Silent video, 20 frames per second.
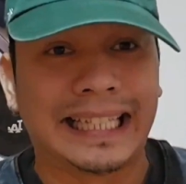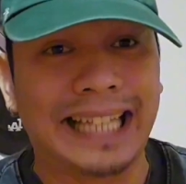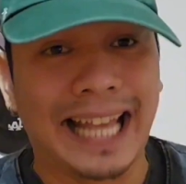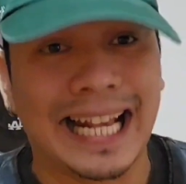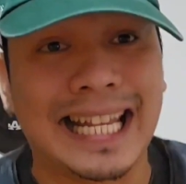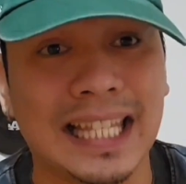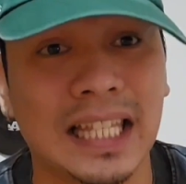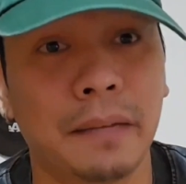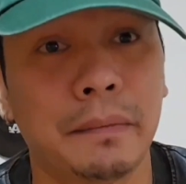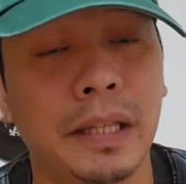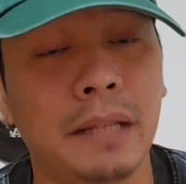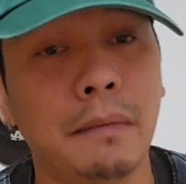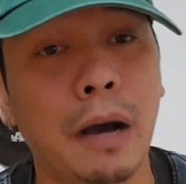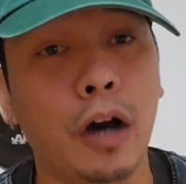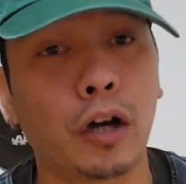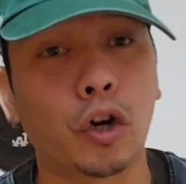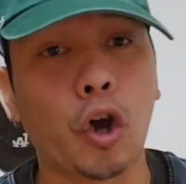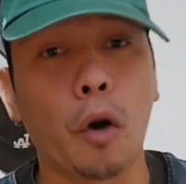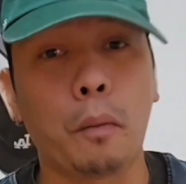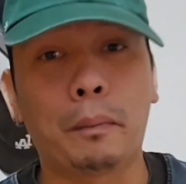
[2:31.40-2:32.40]
Next naman
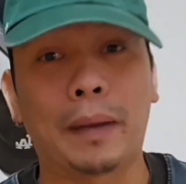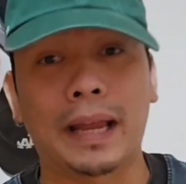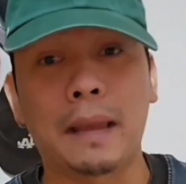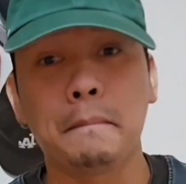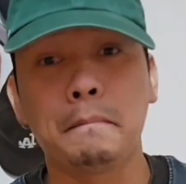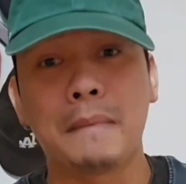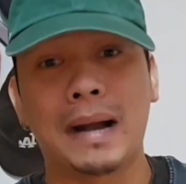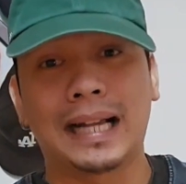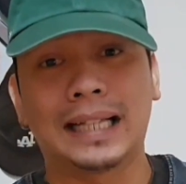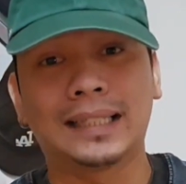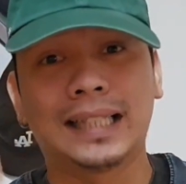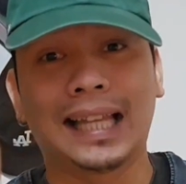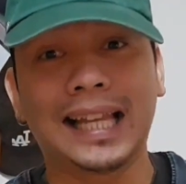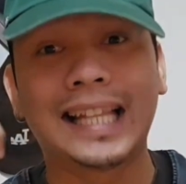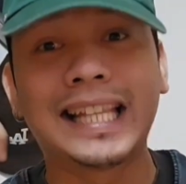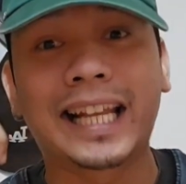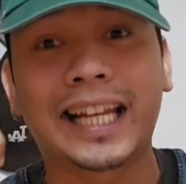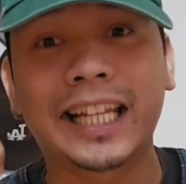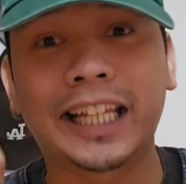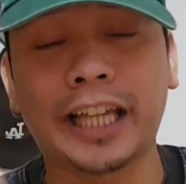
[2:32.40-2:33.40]
mga ropa ay
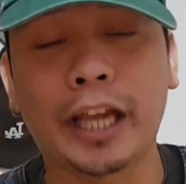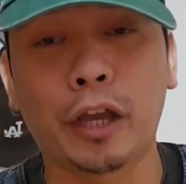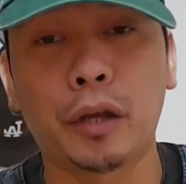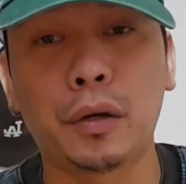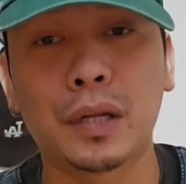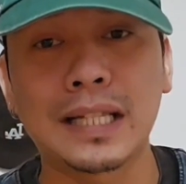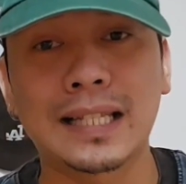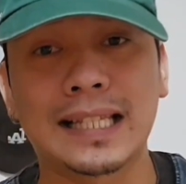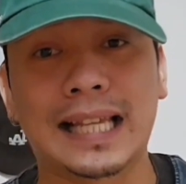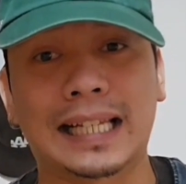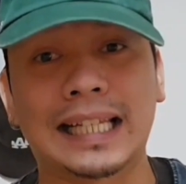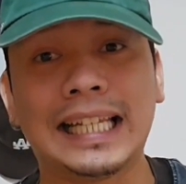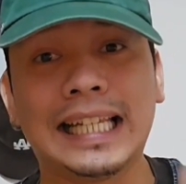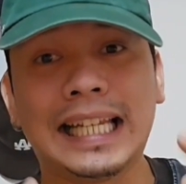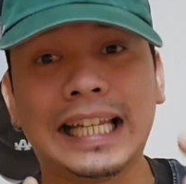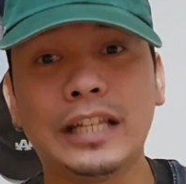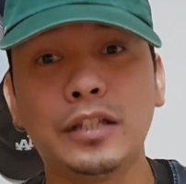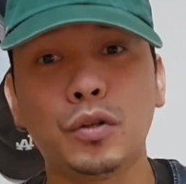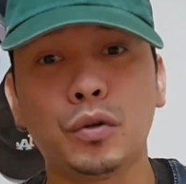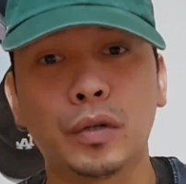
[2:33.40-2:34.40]
magdala na rin kayo ng
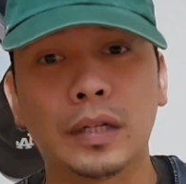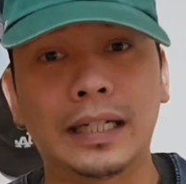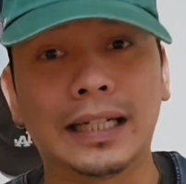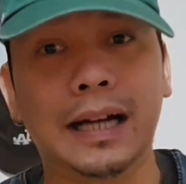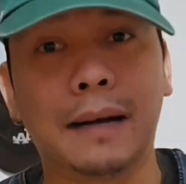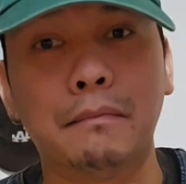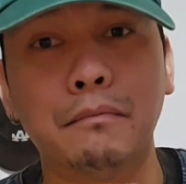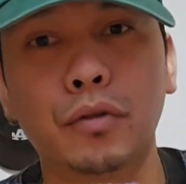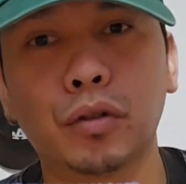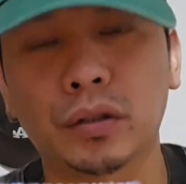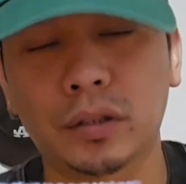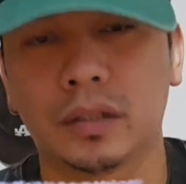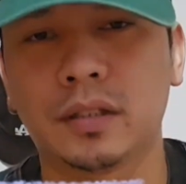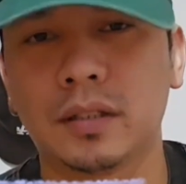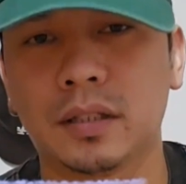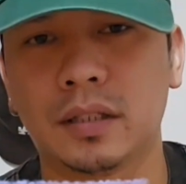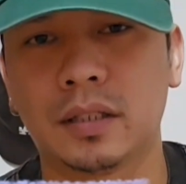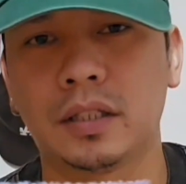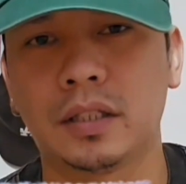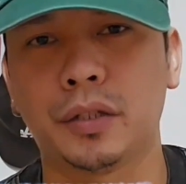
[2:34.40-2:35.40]
sarili nyong gamot.
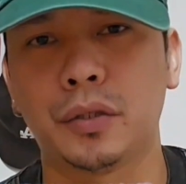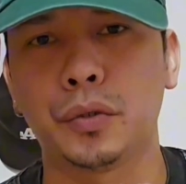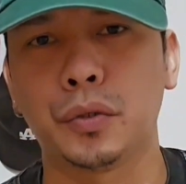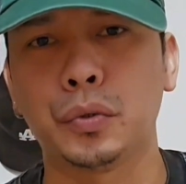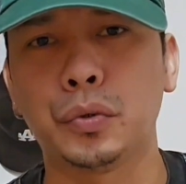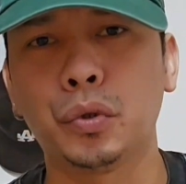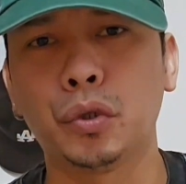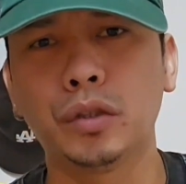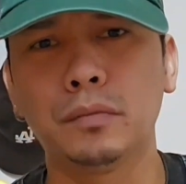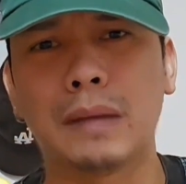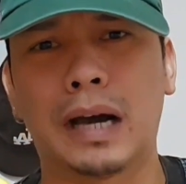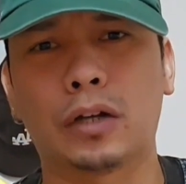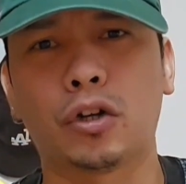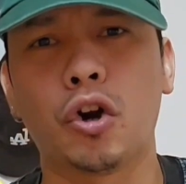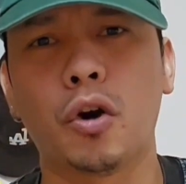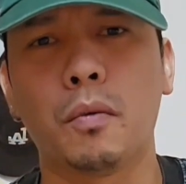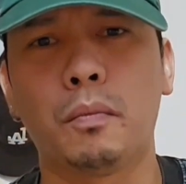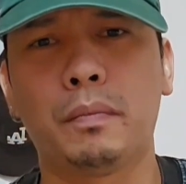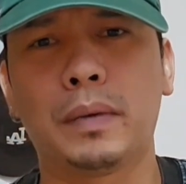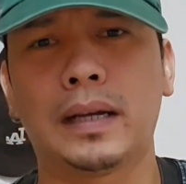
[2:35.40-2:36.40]
Yun mga
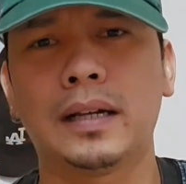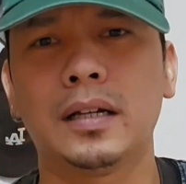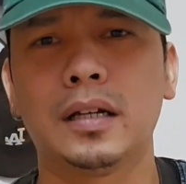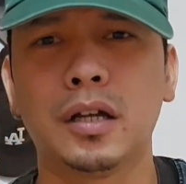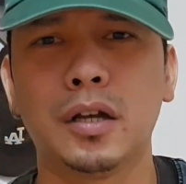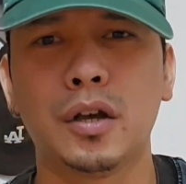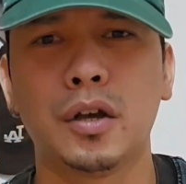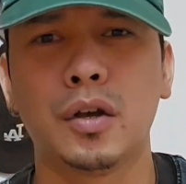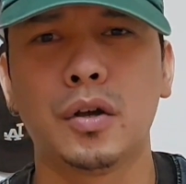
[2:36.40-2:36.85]
ropa.